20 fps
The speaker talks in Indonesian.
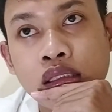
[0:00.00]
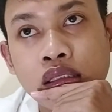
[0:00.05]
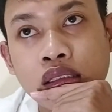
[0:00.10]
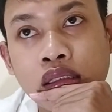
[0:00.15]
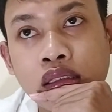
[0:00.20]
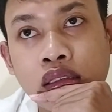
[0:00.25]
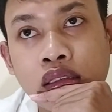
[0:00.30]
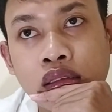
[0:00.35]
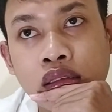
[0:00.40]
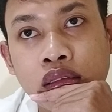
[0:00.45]

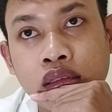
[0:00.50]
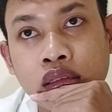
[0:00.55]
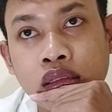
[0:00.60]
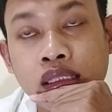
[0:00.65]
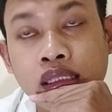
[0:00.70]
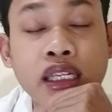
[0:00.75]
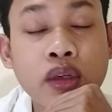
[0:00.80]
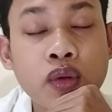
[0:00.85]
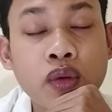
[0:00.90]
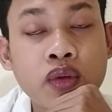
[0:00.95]
eh,
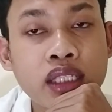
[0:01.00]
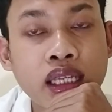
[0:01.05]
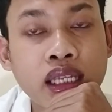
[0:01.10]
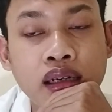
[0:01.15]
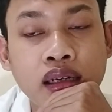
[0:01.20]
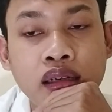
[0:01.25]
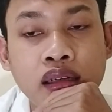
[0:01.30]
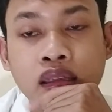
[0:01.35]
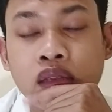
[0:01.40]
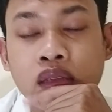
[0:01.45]

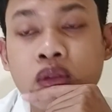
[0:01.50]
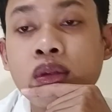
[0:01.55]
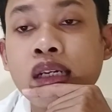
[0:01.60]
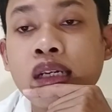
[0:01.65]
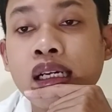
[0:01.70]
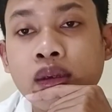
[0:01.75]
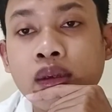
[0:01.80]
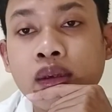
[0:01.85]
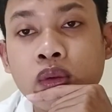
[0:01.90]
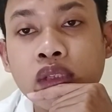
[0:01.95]
keseriusan dan
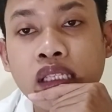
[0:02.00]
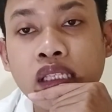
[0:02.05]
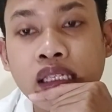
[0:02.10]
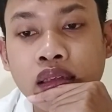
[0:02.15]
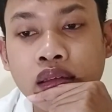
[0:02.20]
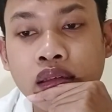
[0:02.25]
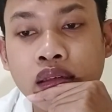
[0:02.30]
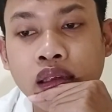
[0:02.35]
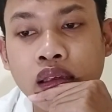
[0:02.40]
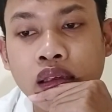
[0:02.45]
juga
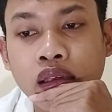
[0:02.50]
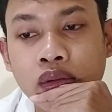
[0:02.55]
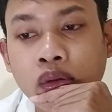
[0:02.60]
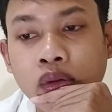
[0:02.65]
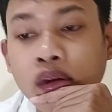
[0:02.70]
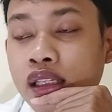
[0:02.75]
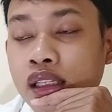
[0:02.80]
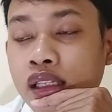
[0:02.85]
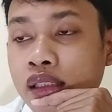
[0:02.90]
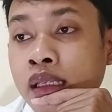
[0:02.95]
kerutinan kayak
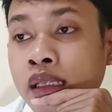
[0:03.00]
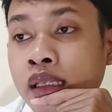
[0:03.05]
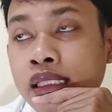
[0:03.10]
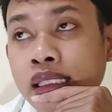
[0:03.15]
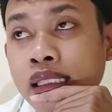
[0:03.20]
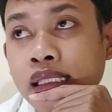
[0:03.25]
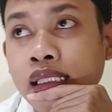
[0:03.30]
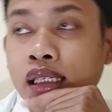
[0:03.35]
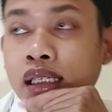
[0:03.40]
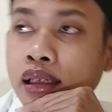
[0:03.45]
gitu kalau
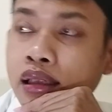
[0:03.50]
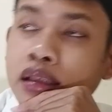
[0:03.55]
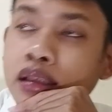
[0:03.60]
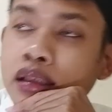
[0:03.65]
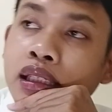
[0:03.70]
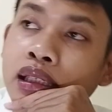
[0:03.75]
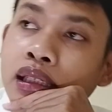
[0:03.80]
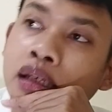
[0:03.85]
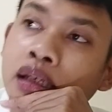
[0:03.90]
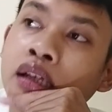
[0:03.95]
misalnya
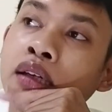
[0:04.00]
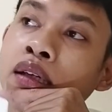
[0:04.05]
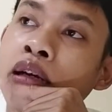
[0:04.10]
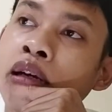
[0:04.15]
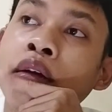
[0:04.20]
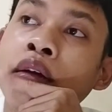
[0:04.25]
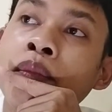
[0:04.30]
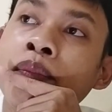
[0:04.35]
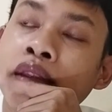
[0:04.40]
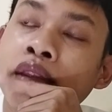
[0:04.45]
hanya
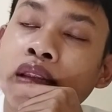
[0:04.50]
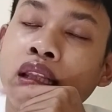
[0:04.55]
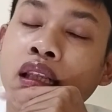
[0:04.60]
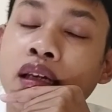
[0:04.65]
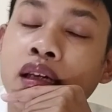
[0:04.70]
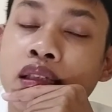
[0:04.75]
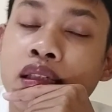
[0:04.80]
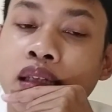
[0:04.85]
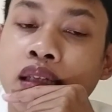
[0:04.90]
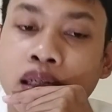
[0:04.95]

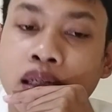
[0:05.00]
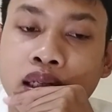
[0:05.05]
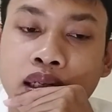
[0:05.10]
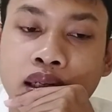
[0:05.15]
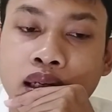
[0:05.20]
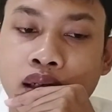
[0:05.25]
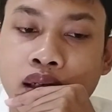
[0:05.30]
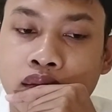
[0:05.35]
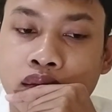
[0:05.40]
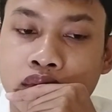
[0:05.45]

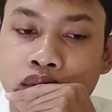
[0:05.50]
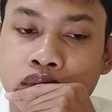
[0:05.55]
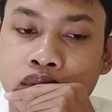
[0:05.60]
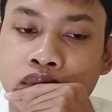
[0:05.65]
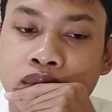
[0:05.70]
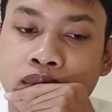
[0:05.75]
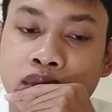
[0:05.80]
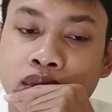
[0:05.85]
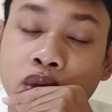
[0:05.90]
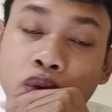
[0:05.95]

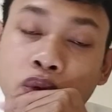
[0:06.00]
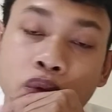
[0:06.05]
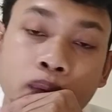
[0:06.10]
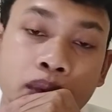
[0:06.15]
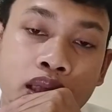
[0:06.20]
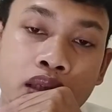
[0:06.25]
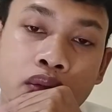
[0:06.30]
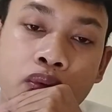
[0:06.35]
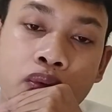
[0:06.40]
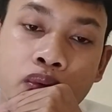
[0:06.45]
dikerjakan satu
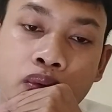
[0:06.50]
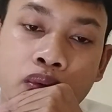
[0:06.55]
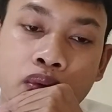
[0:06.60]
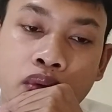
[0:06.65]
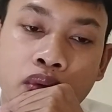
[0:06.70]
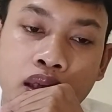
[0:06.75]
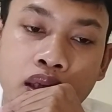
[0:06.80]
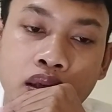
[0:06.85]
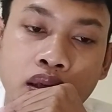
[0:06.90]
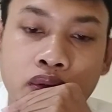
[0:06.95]
minggu
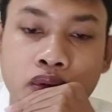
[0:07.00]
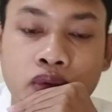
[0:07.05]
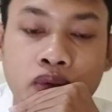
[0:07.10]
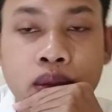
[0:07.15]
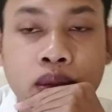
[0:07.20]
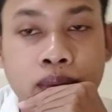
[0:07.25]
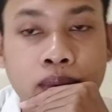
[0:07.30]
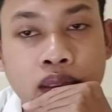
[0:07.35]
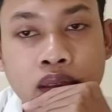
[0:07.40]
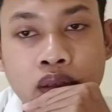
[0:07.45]
kayak gitu
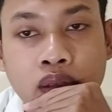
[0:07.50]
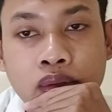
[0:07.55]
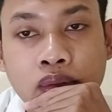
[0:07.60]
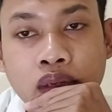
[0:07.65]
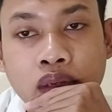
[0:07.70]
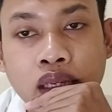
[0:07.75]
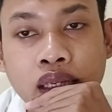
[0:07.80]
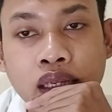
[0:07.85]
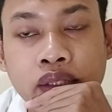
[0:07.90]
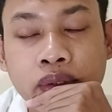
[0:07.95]
dua
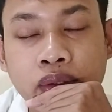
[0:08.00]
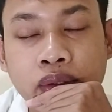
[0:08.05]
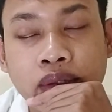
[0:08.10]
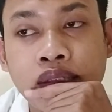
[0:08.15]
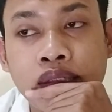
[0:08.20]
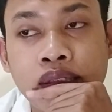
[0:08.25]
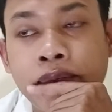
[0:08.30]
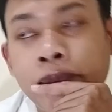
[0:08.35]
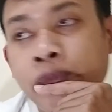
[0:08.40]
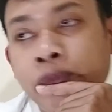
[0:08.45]
minggu kayak gitu
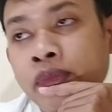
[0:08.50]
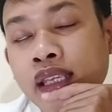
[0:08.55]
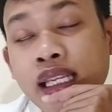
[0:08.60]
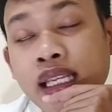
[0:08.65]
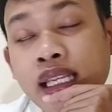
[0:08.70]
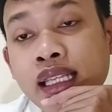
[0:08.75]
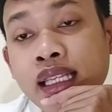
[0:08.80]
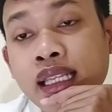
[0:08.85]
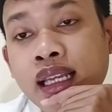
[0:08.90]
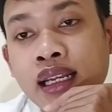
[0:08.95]
kan
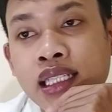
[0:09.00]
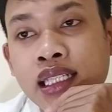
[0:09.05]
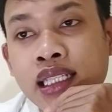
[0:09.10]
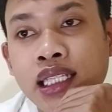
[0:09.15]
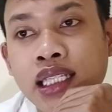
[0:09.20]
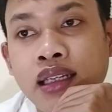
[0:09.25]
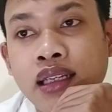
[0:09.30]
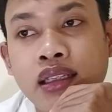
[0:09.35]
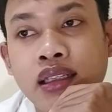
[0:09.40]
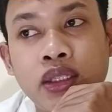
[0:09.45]
ya saya
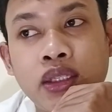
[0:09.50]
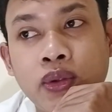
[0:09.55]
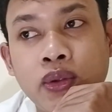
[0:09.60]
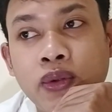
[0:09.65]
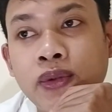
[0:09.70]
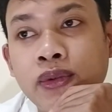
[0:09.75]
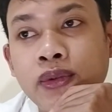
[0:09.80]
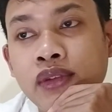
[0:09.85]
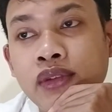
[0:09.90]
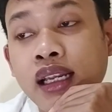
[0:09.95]
rasa
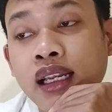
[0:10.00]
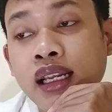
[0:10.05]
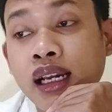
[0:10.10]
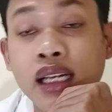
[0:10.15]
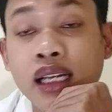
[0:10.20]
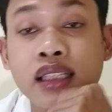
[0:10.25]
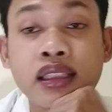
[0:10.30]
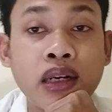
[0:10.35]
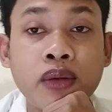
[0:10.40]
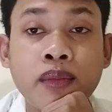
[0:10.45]
itu tidak
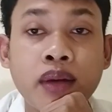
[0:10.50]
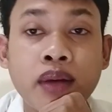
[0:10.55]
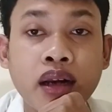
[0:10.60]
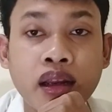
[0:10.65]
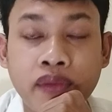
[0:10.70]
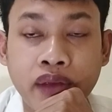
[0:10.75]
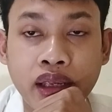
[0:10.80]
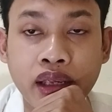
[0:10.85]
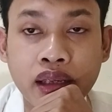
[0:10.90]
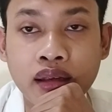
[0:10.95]
akan terlalu
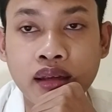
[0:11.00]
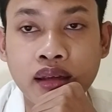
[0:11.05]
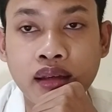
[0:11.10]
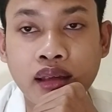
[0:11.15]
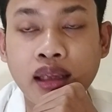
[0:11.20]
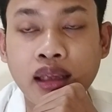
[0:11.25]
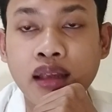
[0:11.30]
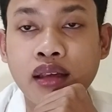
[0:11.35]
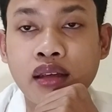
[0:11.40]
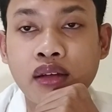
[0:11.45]
berefek
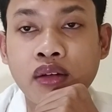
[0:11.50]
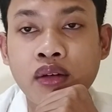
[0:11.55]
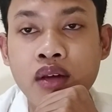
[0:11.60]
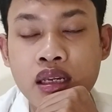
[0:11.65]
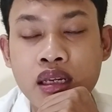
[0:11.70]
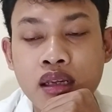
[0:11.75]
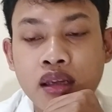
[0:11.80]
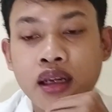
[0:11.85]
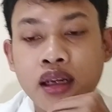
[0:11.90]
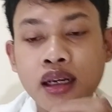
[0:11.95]
kayak gitu
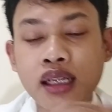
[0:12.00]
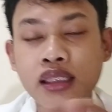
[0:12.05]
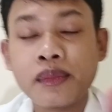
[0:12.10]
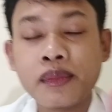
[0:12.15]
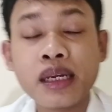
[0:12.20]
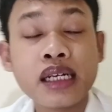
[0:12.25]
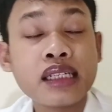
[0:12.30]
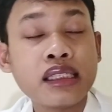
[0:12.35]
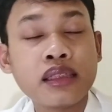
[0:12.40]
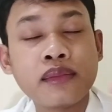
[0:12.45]
nah,
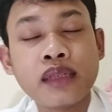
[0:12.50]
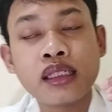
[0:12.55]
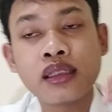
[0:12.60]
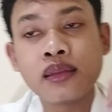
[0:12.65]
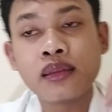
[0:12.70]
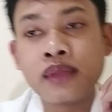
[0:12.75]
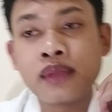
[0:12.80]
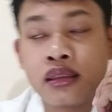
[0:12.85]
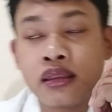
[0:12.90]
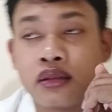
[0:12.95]
terima kasih
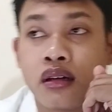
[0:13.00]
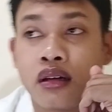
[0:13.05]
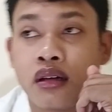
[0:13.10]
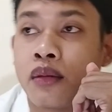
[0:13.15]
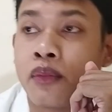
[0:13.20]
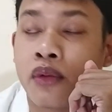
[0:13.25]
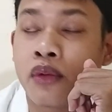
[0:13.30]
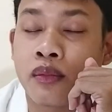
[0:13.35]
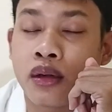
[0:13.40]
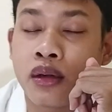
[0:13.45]
teman-teman sudah
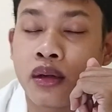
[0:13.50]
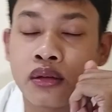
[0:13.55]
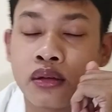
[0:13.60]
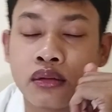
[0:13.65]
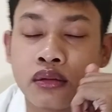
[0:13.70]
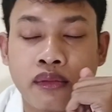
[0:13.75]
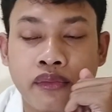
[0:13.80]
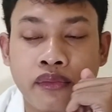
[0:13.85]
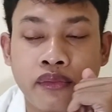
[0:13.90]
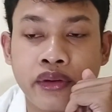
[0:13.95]

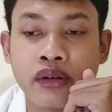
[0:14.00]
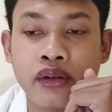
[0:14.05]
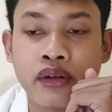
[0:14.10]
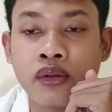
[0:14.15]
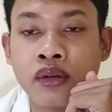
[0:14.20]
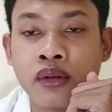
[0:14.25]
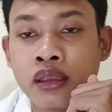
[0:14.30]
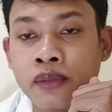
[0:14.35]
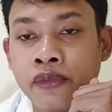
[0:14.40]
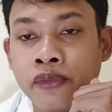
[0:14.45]
menonton
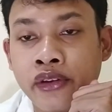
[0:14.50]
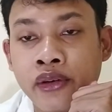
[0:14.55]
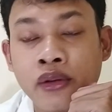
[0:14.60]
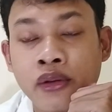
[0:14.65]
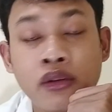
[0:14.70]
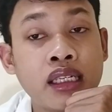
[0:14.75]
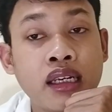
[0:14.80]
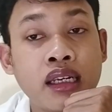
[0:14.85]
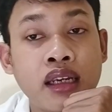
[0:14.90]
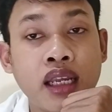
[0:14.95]
video video
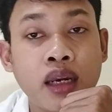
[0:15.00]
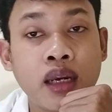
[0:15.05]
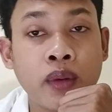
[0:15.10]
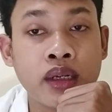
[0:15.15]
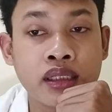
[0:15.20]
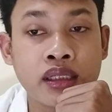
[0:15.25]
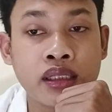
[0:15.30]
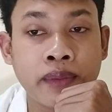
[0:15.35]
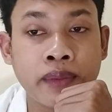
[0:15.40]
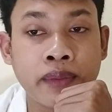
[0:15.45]
ini dari
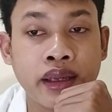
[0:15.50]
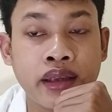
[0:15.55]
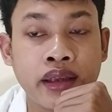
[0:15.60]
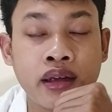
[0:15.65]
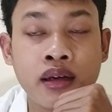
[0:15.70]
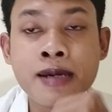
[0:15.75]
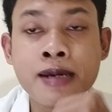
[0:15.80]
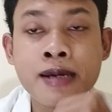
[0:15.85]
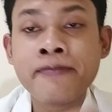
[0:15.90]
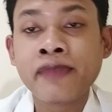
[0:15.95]
awal sampai akhir
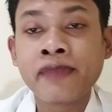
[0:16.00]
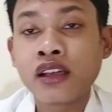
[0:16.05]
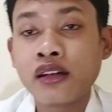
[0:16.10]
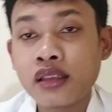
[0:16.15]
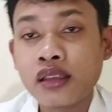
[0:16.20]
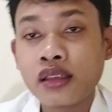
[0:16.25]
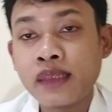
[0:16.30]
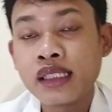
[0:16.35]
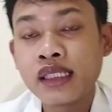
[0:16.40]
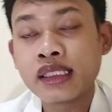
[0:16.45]

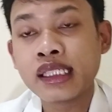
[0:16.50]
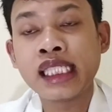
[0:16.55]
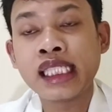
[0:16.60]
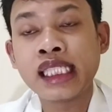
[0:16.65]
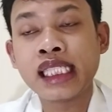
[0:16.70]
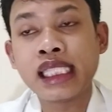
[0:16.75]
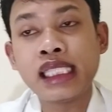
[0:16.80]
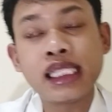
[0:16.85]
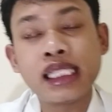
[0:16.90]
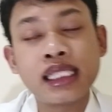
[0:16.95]
kalau
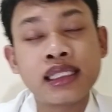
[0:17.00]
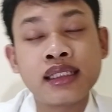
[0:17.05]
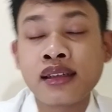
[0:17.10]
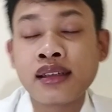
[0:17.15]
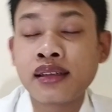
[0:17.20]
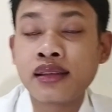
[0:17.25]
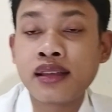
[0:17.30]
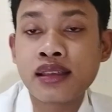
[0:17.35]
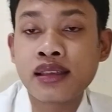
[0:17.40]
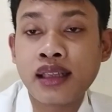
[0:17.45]
misalnya ada
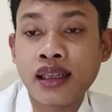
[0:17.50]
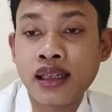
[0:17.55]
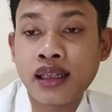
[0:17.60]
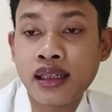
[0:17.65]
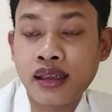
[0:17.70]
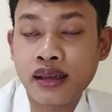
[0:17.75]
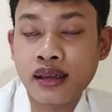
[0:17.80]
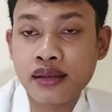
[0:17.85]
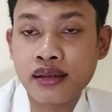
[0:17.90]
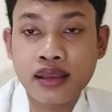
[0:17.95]
kata-kata
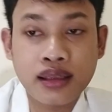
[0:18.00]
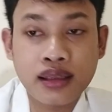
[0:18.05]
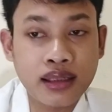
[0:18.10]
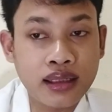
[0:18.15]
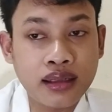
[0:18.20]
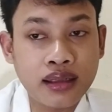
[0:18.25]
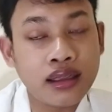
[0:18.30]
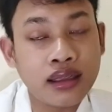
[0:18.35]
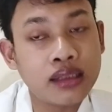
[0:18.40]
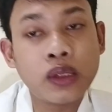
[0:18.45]
saya yang
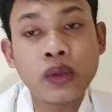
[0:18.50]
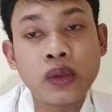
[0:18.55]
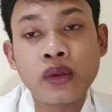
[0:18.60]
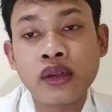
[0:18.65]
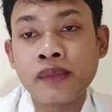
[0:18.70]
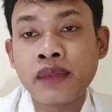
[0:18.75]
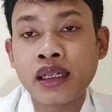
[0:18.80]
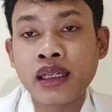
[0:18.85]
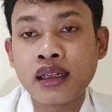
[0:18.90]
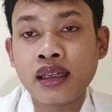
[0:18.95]
salah atau
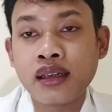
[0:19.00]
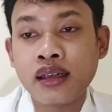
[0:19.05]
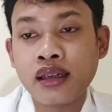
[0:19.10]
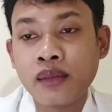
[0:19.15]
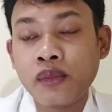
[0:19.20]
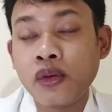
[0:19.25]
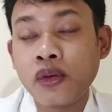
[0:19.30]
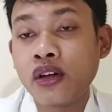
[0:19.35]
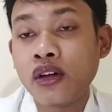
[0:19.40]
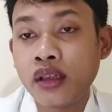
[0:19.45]
kurang
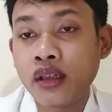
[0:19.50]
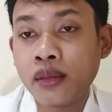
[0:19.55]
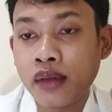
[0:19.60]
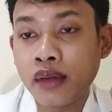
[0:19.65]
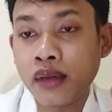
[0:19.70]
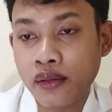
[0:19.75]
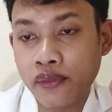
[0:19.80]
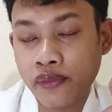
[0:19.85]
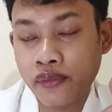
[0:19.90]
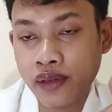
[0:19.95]
berkenan mohon
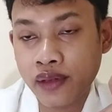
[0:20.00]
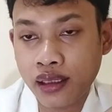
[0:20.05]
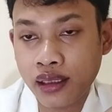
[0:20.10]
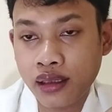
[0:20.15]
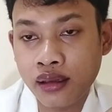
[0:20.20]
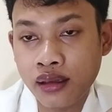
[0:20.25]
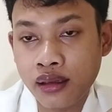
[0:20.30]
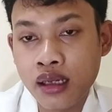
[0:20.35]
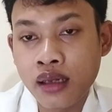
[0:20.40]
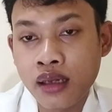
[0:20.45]

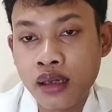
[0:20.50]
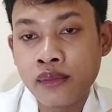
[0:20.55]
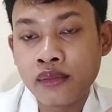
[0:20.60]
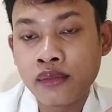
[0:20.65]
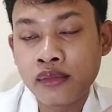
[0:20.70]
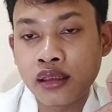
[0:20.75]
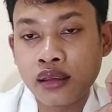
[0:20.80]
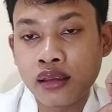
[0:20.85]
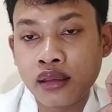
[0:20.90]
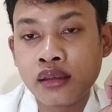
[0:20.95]
dimaafkan
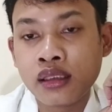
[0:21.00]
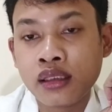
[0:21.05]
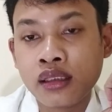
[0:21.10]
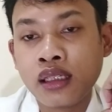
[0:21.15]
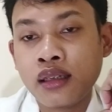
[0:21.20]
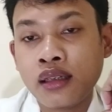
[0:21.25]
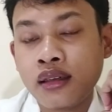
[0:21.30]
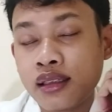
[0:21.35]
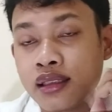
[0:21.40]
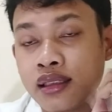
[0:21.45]
nah
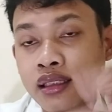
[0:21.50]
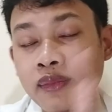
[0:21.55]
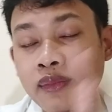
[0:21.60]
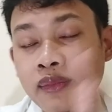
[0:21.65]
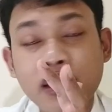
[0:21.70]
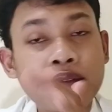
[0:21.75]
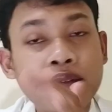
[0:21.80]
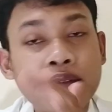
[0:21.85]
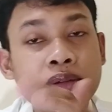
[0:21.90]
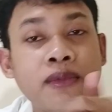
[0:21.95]

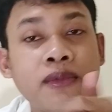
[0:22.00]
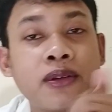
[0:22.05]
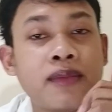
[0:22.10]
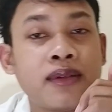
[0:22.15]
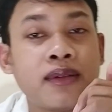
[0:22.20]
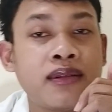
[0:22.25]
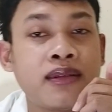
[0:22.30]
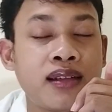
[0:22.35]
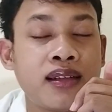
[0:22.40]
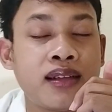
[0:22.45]
Assalamualaikum
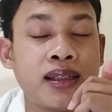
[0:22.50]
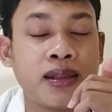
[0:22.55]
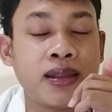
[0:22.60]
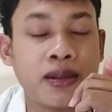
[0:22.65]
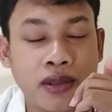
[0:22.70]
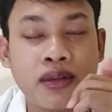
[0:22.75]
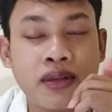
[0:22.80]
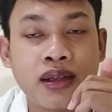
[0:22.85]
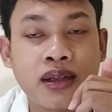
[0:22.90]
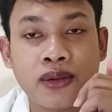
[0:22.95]
warahmatullahi
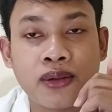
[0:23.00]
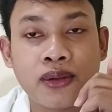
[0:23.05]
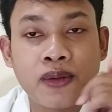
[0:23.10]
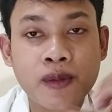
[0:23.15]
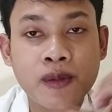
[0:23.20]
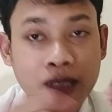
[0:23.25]
wabarakatuh.